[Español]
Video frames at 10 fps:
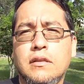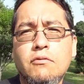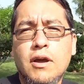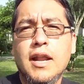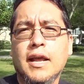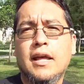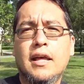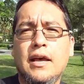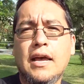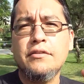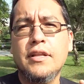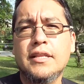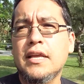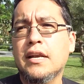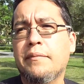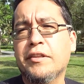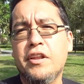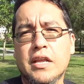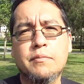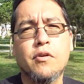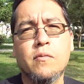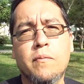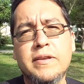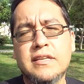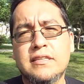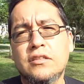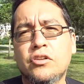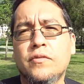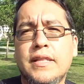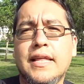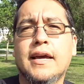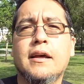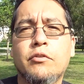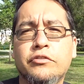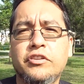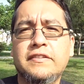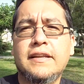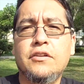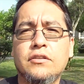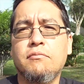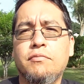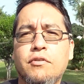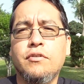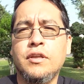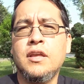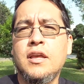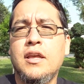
igual acá hay un detalle respecto al equipo. Como pesa 190 gramos, sí se nota un poco y,